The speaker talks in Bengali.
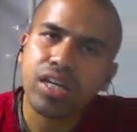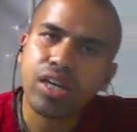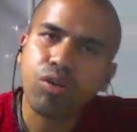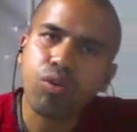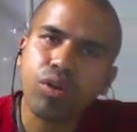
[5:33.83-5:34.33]

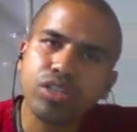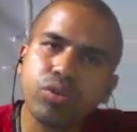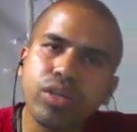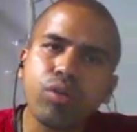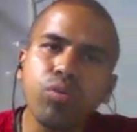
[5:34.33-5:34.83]
কোনো কিছু
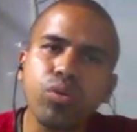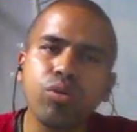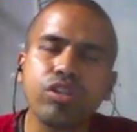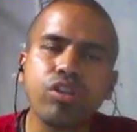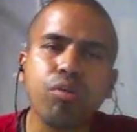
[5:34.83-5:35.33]
দিয়ে গুণ
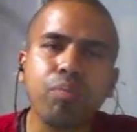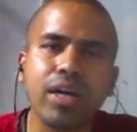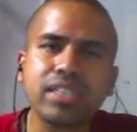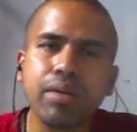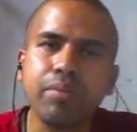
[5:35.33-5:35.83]
করি ধরো
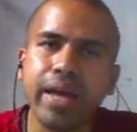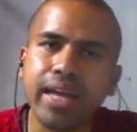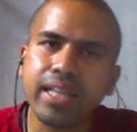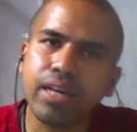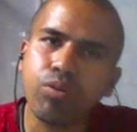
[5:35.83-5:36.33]
পাঁচকে আমি এক
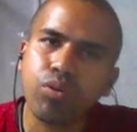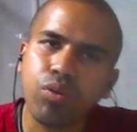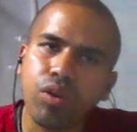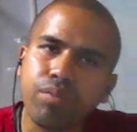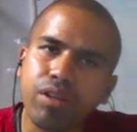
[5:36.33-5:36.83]
দিয়ে গুণ
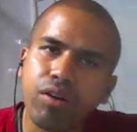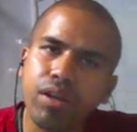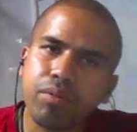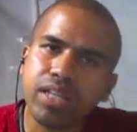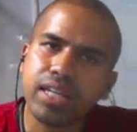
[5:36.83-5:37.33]
করলাম তাহলে
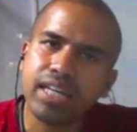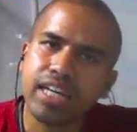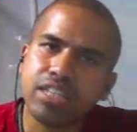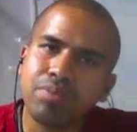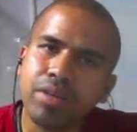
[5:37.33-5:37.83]
আমাদের কি
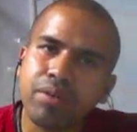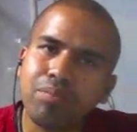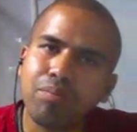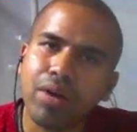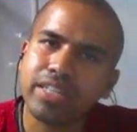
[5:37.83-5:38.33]
আসবে
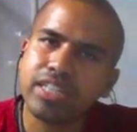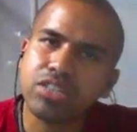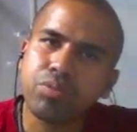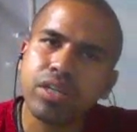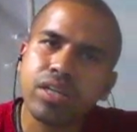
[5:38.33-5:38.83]
পাঁচ
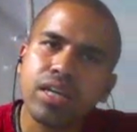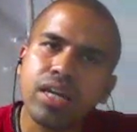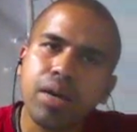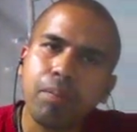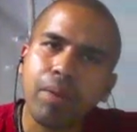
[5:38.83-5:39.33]
আসবে
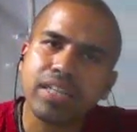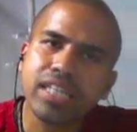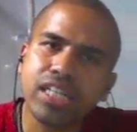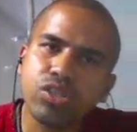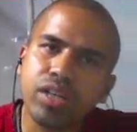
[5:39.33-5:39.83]
পাঁচকে
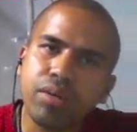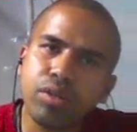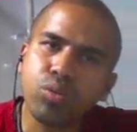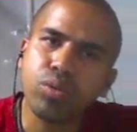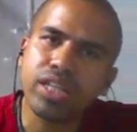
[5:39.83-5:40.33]
যদি আমি
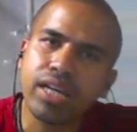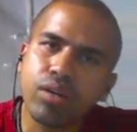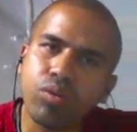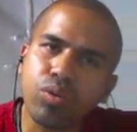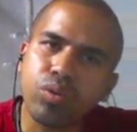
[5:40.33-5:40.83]
দুই দিয়ে
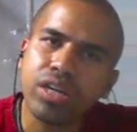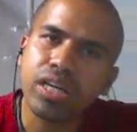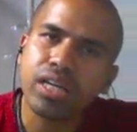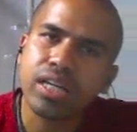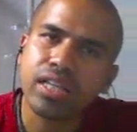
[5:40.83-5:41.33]
গুণ করি
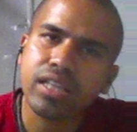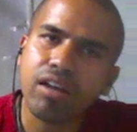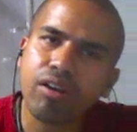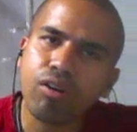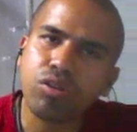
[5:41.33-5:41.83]
তাহলে
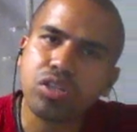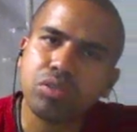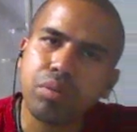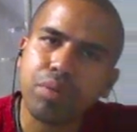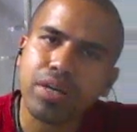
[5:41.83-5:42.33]
কত
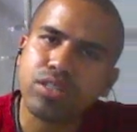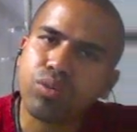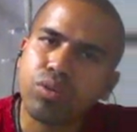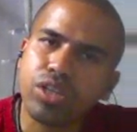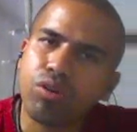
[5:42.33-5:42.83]
আসবে পাঁচ
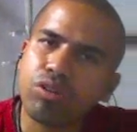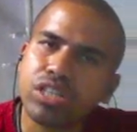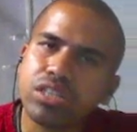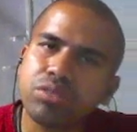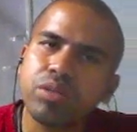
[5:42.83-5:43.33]
দুগুণি দশ
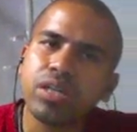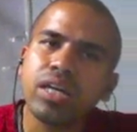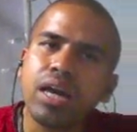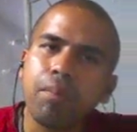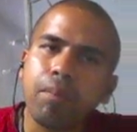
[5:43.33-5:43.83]
আসবে
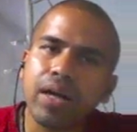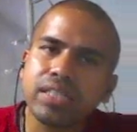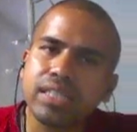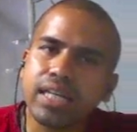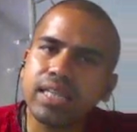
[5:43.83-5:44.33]

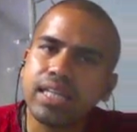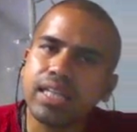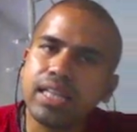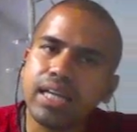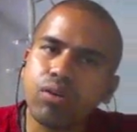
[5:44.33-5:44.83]
পাঁচকে তিন
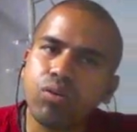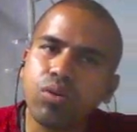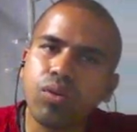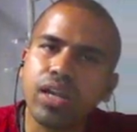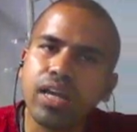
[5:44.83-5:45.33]
দিয়ে গুণ
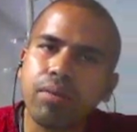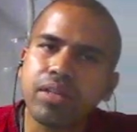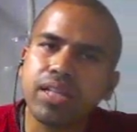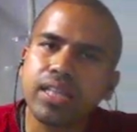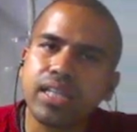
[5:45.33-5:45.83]
করলে
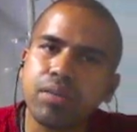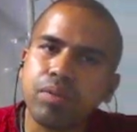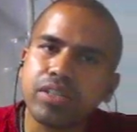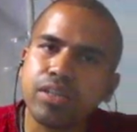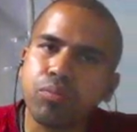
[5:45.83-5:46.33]
আমাদের তিন
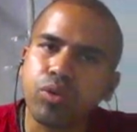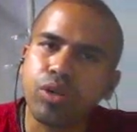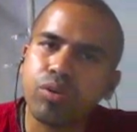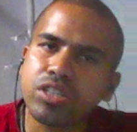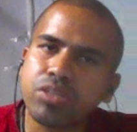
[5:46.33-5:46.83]
পাঁচা
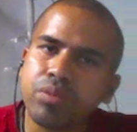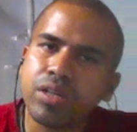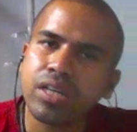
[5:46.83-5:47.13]
পনেরো আসবে